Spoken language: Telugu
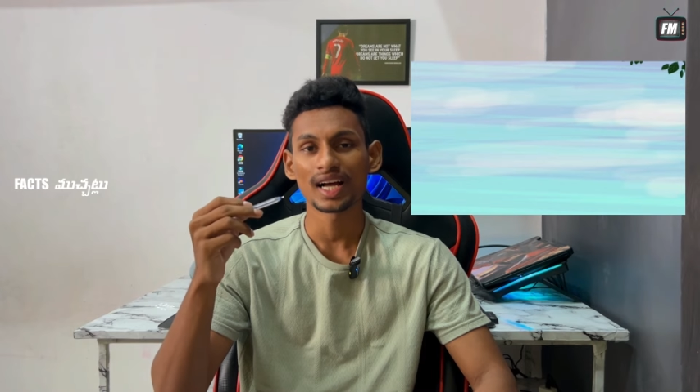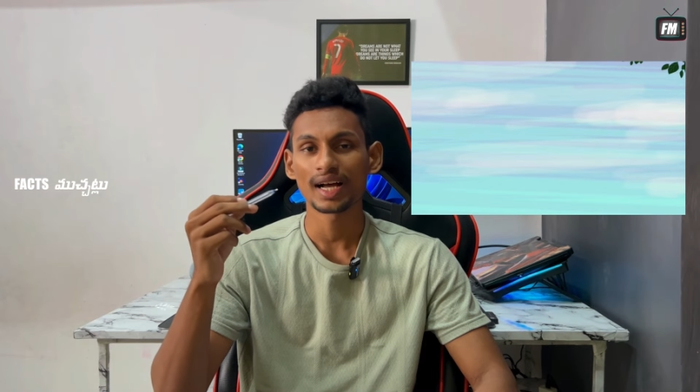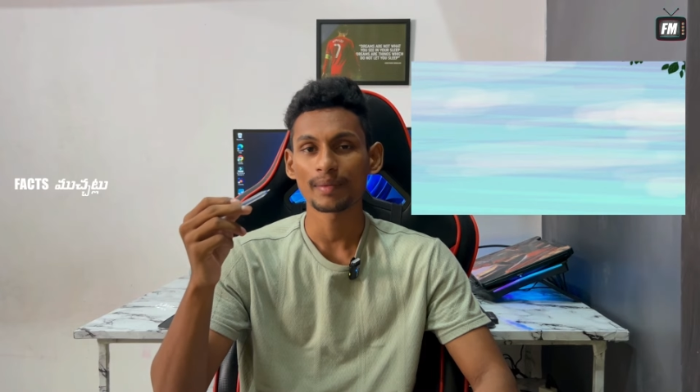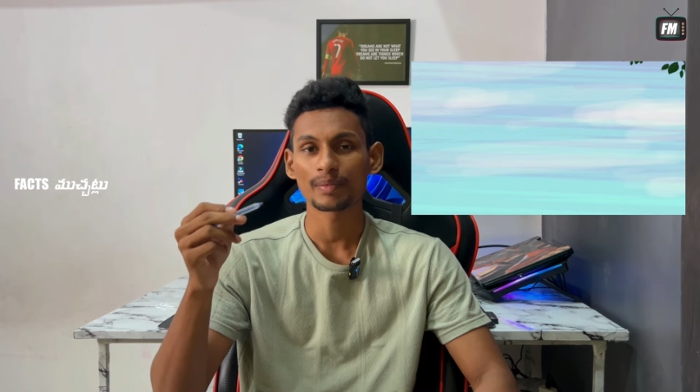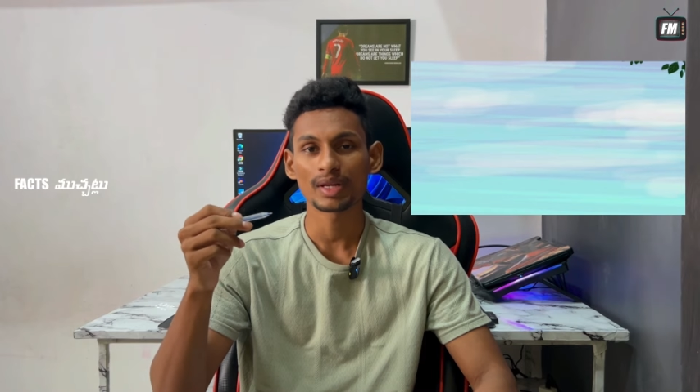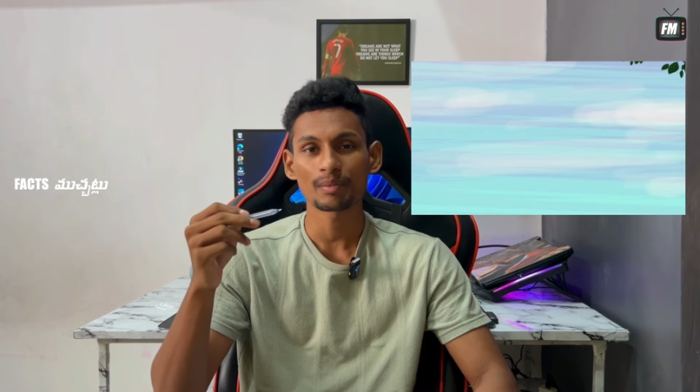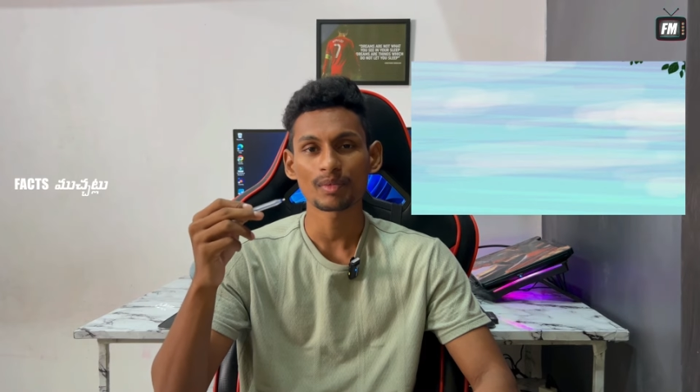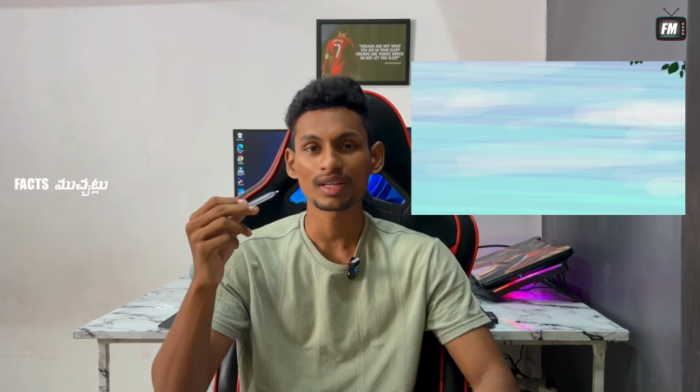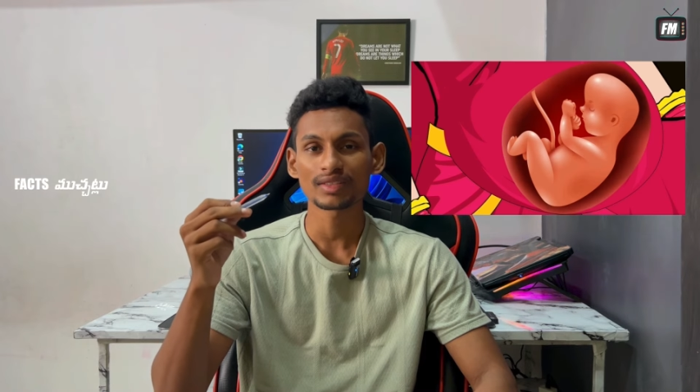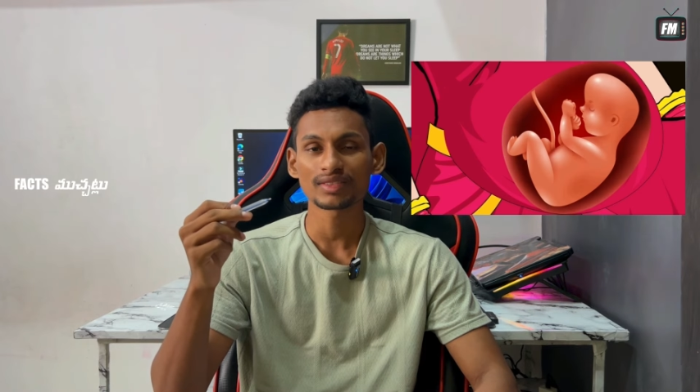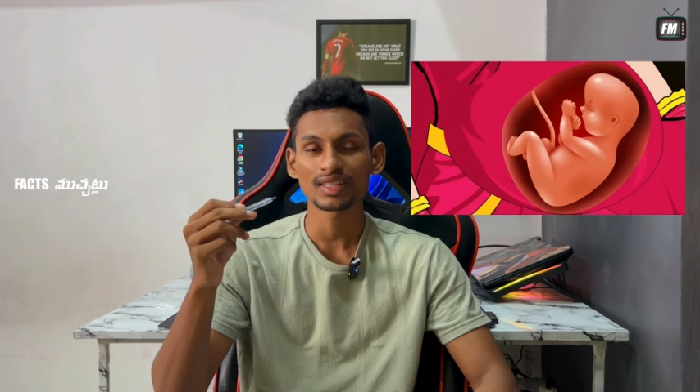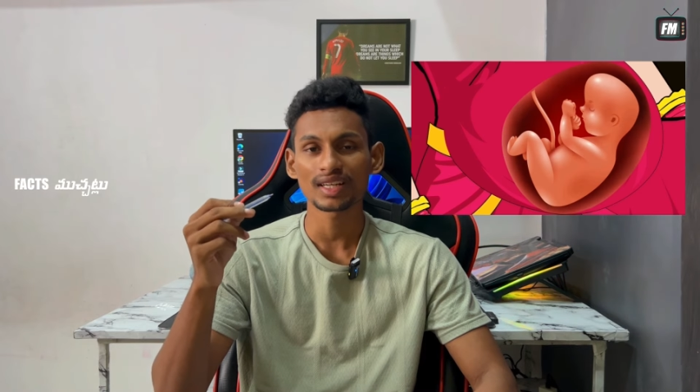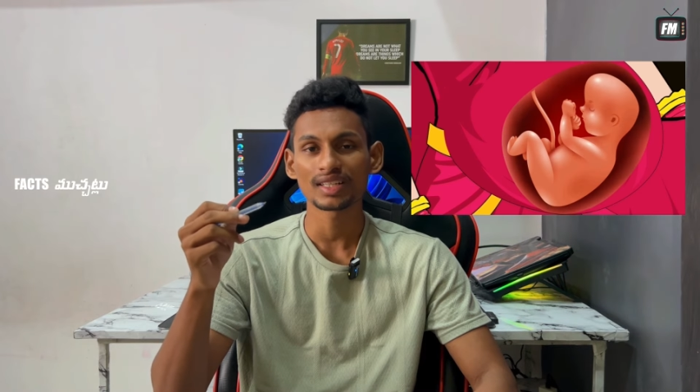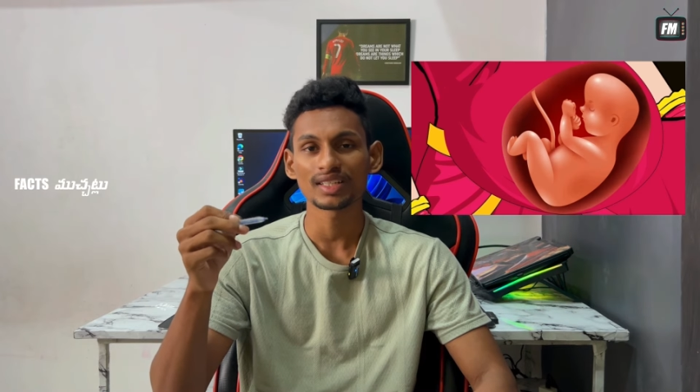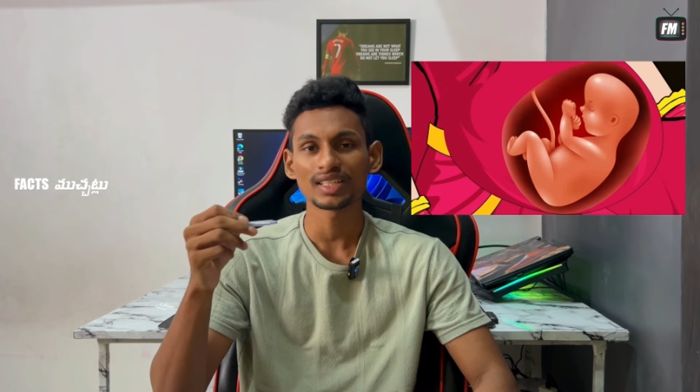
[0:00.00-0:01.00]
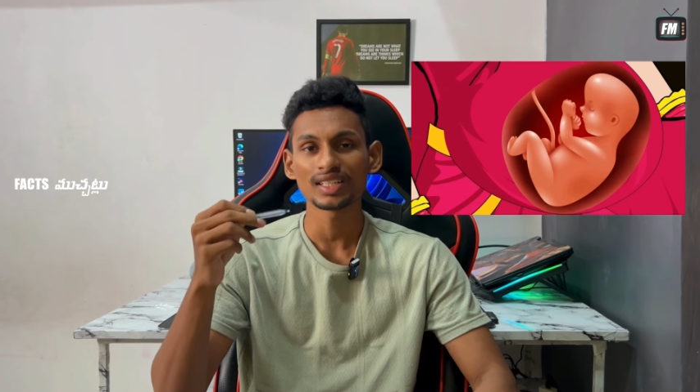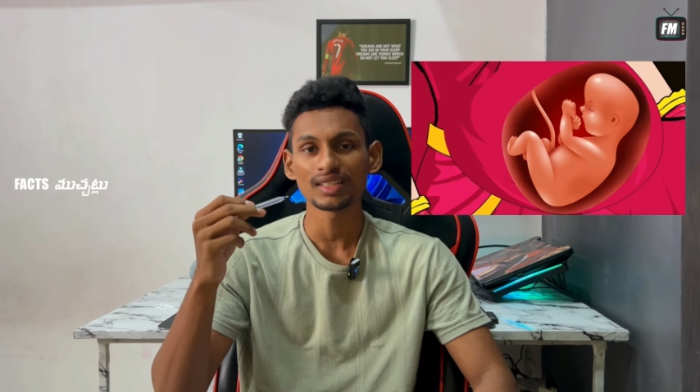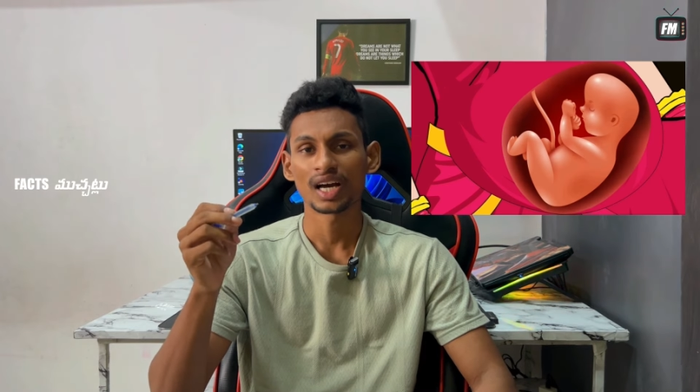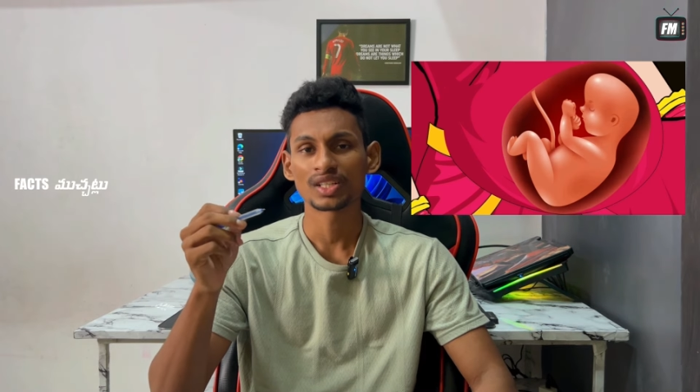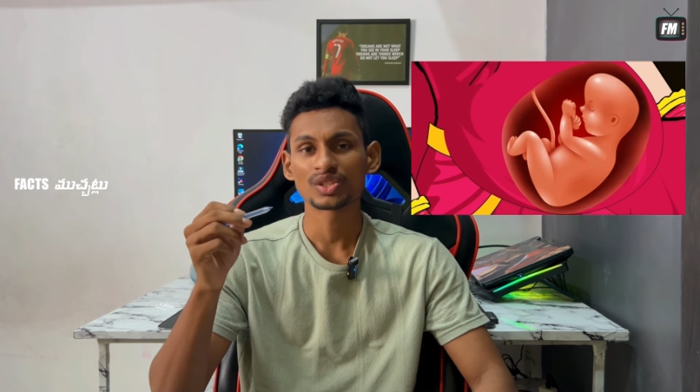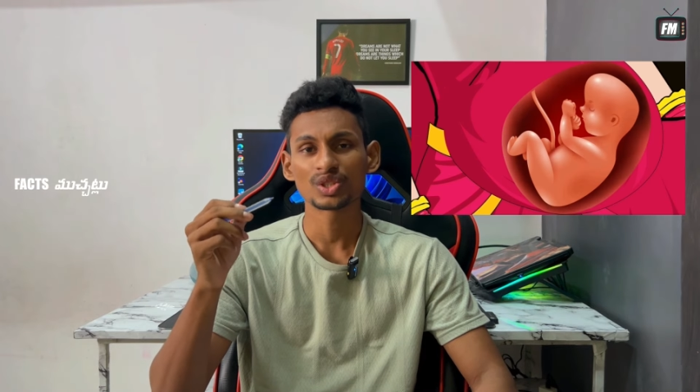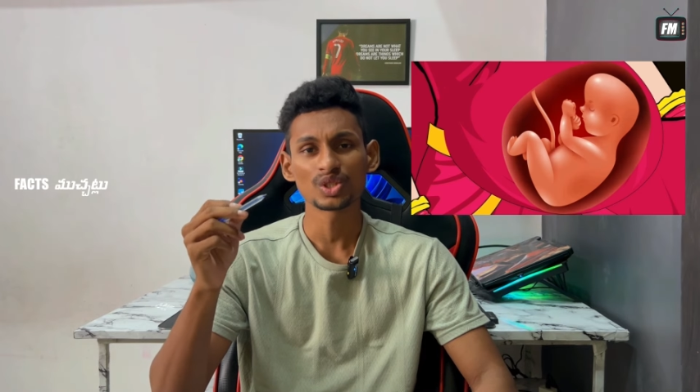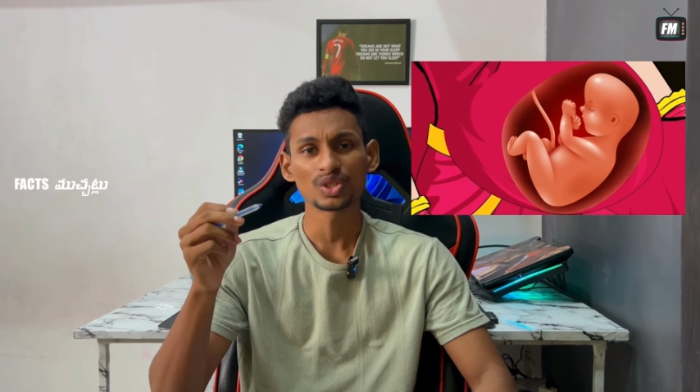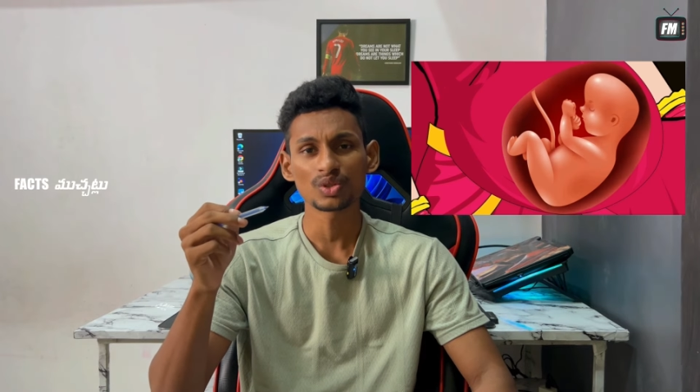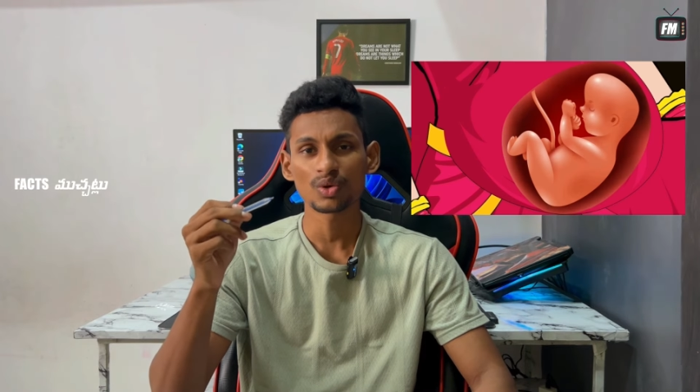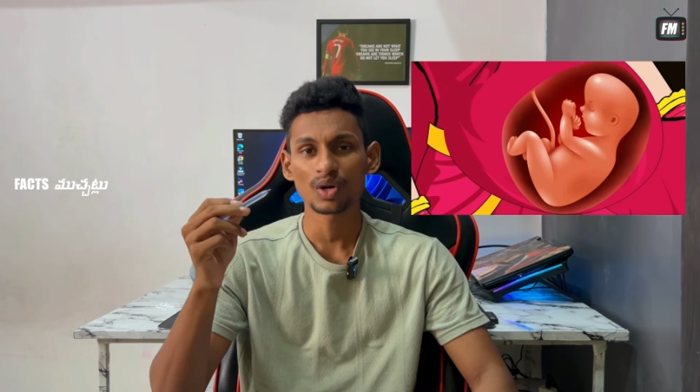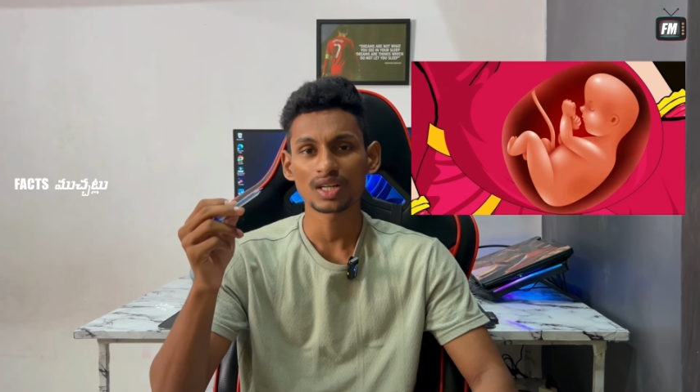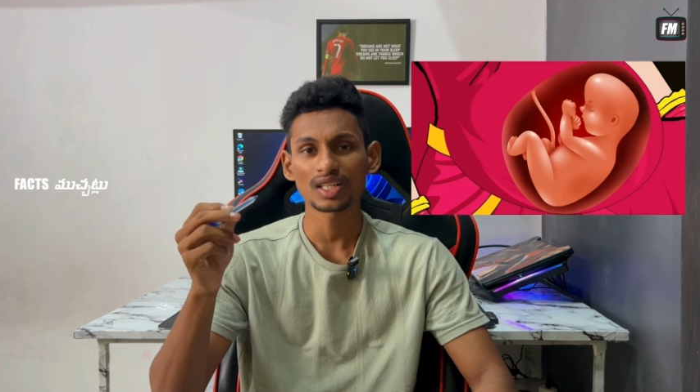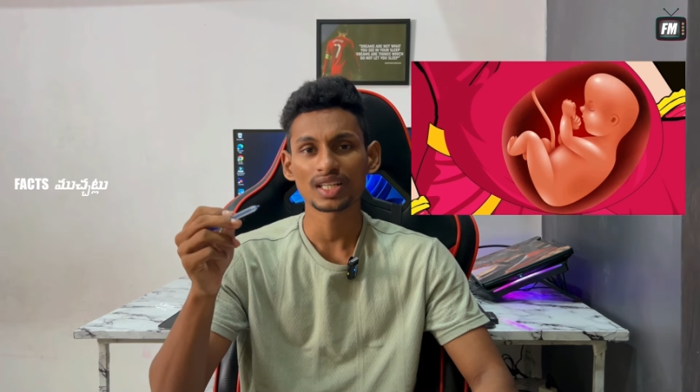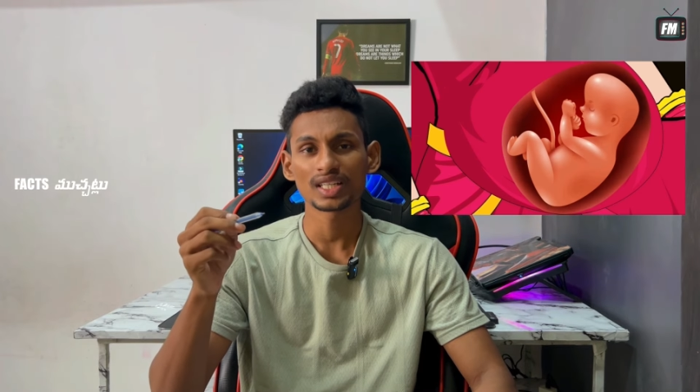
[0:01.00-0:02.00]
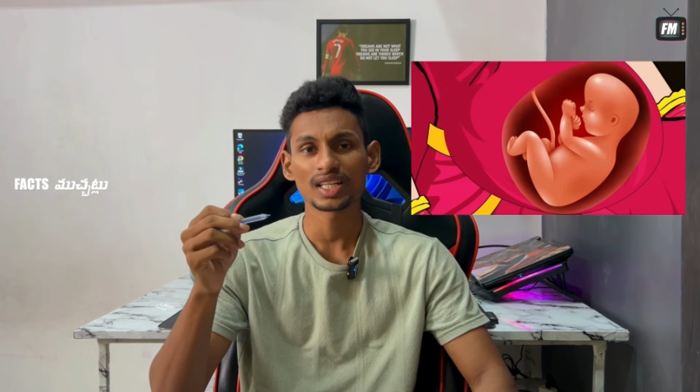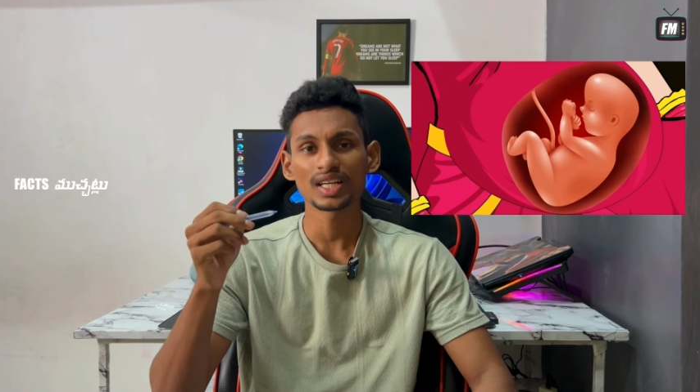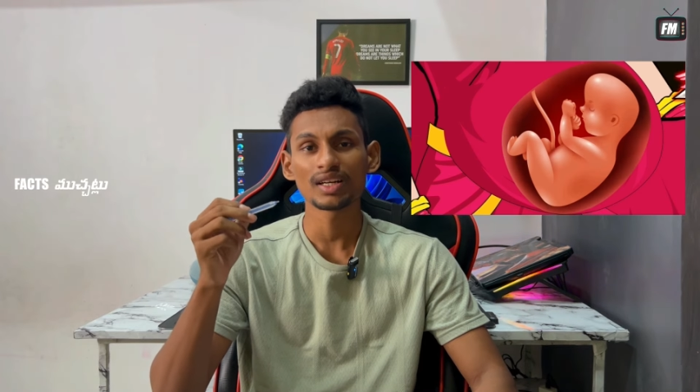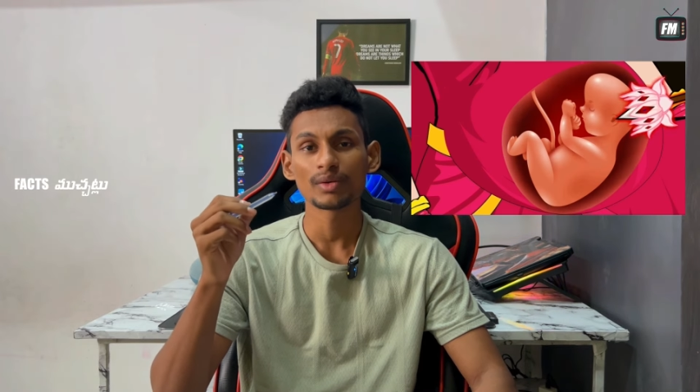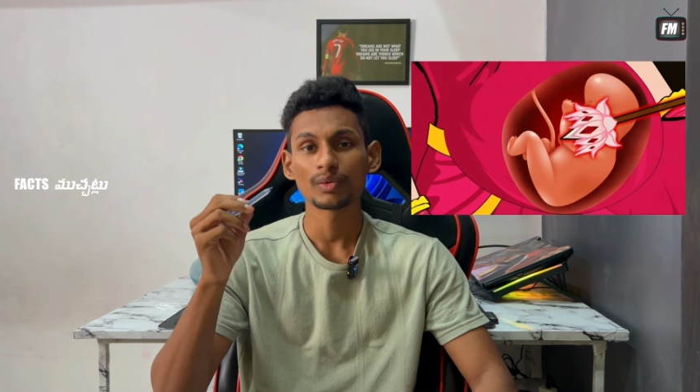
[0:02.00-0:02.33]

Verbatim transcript: ఆ బ్రహ్మాస్త్రాన్ని అర్జునుడు కోడలైన